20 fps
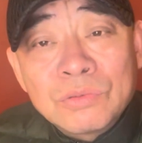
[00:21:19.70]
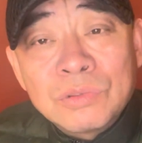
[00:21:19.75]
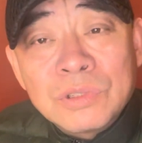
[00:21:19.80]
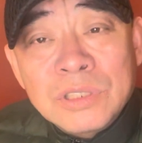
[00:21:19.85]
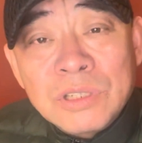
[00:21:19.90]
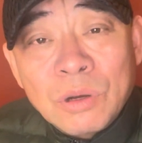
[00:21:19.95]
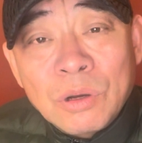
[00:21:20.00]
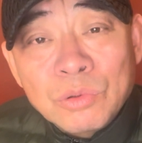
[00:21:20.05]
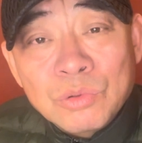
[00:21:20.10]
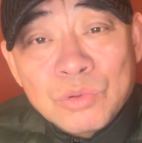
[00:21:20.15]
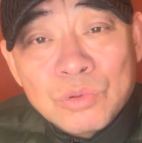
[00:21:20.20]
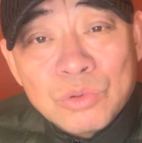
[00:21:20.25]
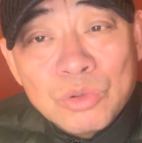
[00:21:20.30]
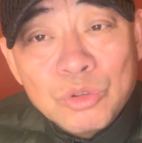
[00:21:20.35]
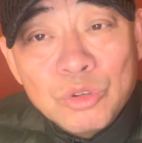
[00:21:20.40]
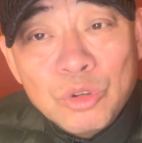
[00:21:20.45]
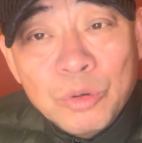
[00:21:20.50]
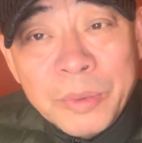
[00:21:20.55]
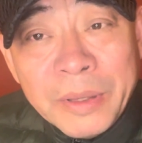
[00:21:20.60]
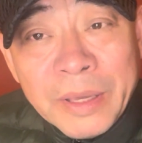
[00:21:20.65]
多少
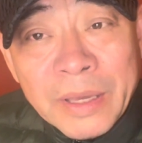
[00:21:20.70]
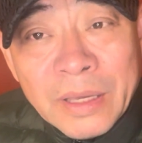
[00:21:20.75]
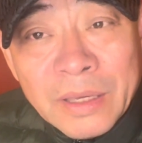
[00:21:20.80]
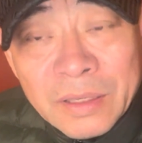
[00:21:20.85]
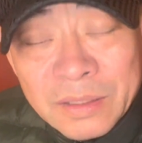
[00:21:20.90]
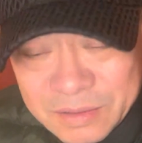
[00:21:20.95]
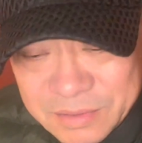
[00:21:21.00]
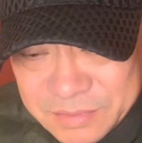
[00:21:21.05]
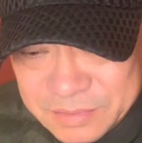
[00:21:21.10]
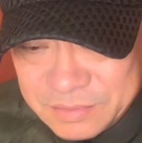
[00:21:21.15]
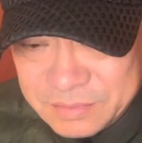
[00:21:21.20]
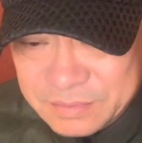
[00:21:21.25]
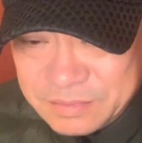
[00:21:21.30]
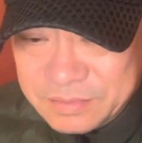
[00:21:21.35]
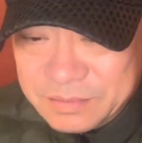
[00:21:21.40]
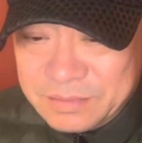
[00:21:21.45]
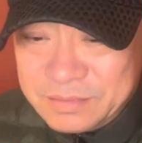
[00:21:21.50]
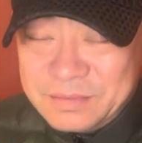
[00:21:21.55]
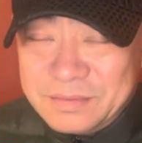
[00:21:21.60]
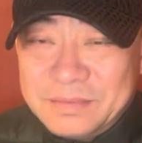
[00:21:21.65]
区别啊？
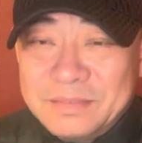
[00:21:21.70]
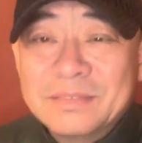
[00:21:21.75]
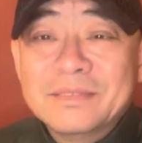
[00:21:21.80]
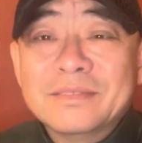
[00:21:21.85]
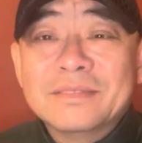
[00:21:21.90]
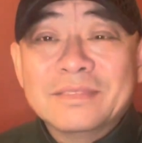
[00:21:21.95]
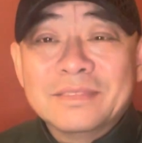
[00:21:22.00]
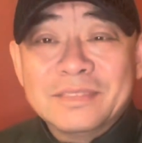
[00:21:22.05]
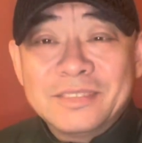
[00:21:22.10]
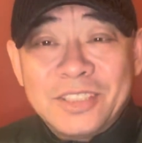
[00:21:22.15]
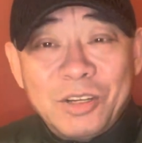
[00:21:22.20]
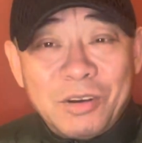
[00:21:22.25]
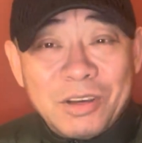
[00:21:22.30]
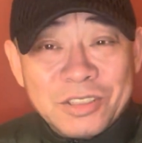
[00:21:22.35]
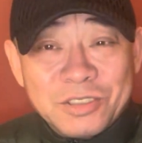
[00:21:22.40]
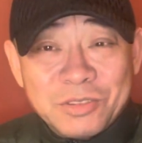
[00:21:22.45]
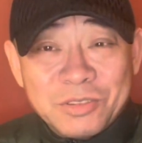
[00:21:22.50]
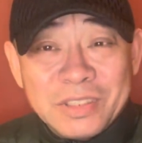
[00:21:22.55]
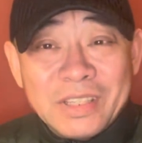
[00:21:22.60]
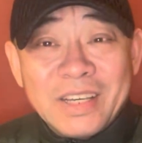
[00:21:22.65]
这
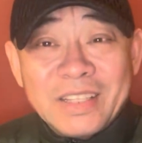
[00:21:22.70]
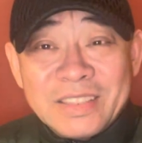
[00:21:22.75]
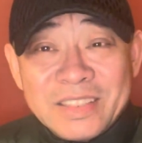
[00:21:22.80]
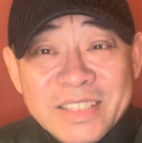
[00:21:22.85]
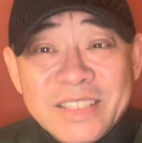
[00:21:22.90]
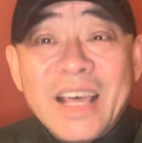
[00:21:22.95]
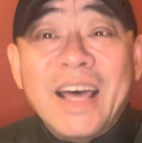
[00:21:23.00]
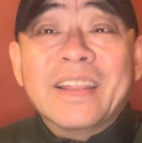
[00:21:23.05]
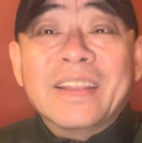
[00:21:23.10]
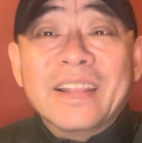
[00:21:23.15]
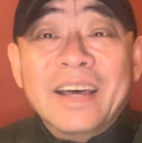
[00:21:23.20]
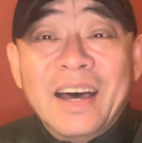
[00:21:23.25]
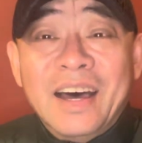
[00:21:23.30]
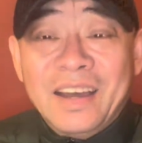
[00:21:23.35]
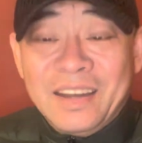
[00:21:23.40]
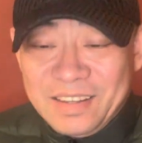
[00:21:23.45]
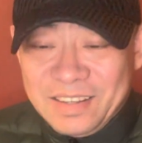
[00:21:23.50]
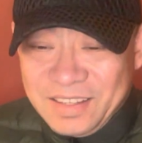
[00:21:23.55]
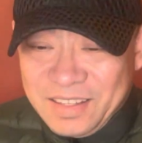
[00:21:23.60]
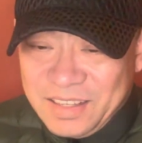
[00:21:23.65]
话说的很赞
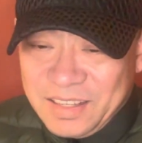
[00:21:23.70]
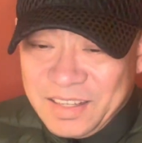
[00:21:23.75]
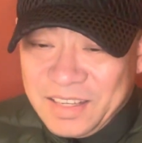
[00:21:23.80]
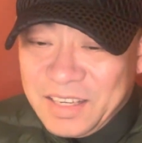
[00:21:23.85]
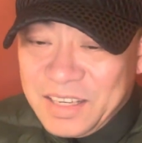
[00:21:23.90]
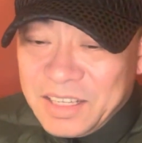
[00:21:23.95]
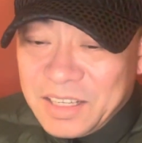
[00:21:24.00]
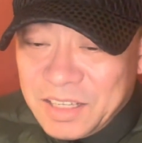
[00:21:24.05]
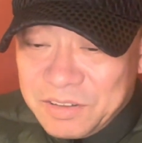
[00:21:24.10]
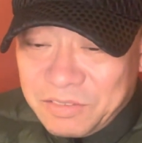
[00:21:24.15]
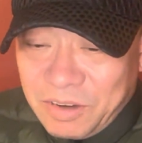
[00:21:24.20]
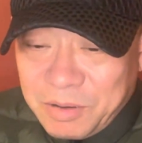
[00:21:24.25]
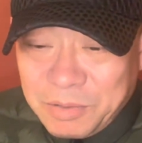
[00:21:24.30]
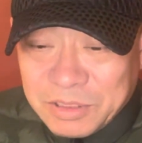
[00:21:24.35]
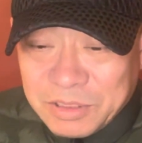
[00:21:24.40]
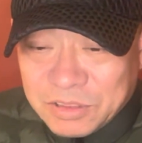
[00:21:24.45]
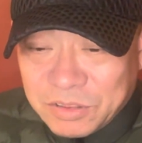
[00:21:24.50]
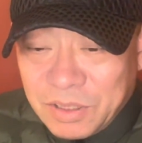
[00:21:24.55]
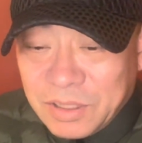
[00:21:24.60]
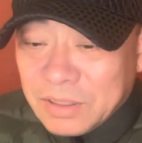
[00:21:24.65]
啊！往
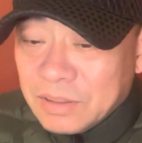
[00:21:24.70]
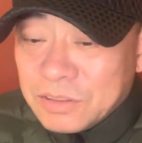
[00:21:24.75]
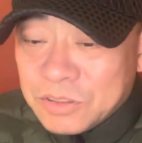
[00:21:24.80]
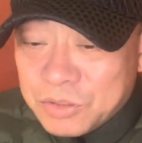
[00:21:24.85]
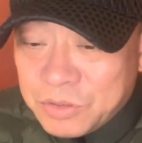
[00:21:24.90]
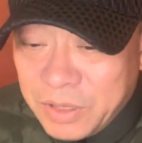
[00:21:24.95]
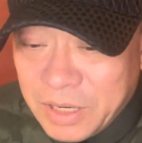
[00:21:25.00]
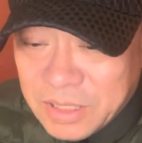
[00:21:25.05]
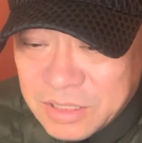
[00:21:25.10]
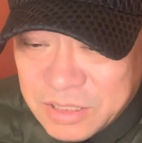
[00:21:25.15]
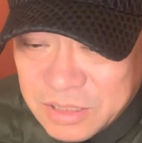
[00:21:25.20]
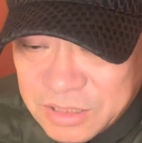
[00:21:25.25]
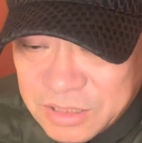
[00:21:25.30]
往说，全世